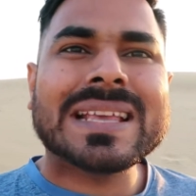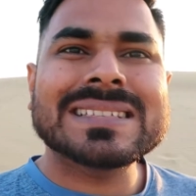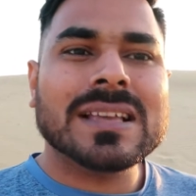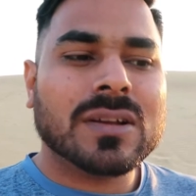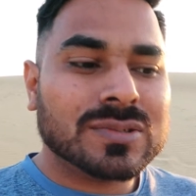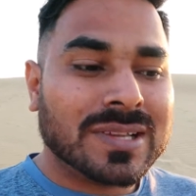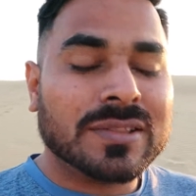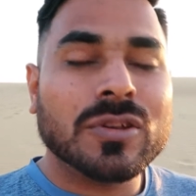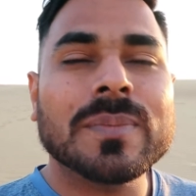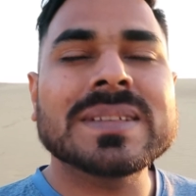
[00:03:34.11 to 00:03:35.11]
एक से एक और
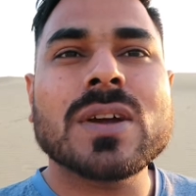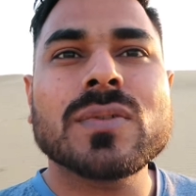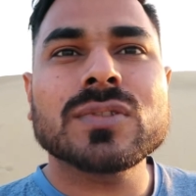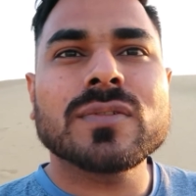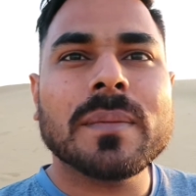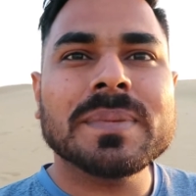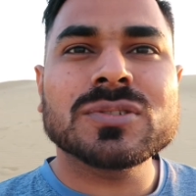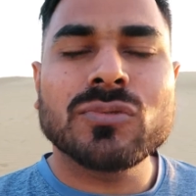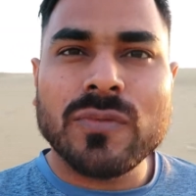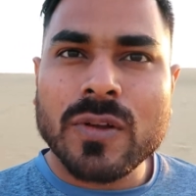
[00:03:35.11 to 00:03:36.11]
सर्दियों में जाओगे तो वहाँ पे
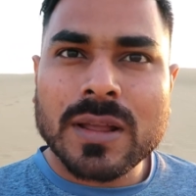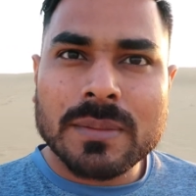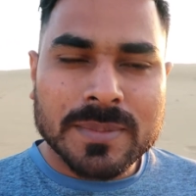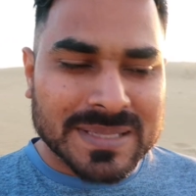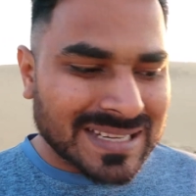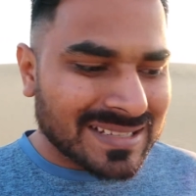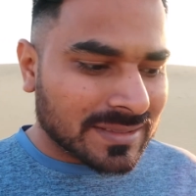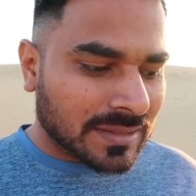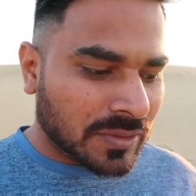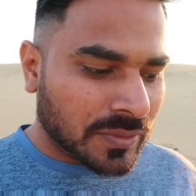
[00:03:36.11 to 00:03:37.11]
स्नोफॉल का भी मज़ा ले
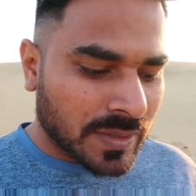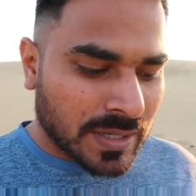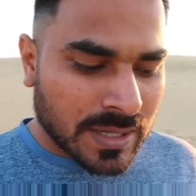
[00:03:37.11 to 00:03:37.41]
सकते हो